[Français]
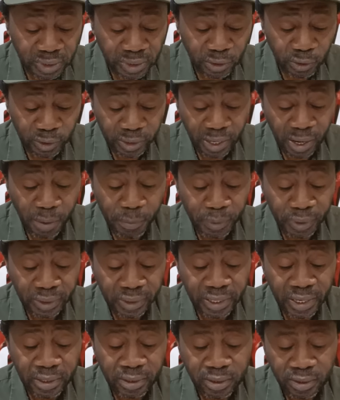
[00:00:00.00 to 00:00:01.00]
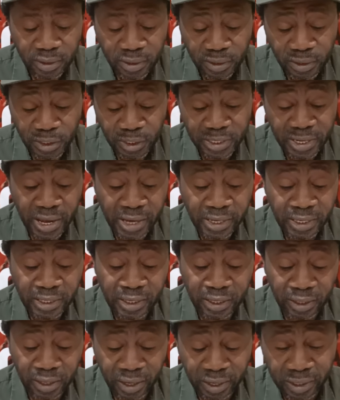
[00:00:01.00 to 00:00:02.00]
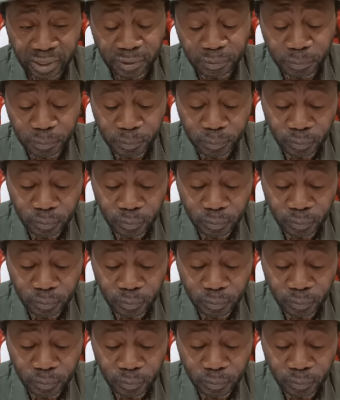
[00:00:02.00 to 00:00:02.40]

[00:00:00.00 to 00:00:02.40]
de guerre américaine, Stein a déclaré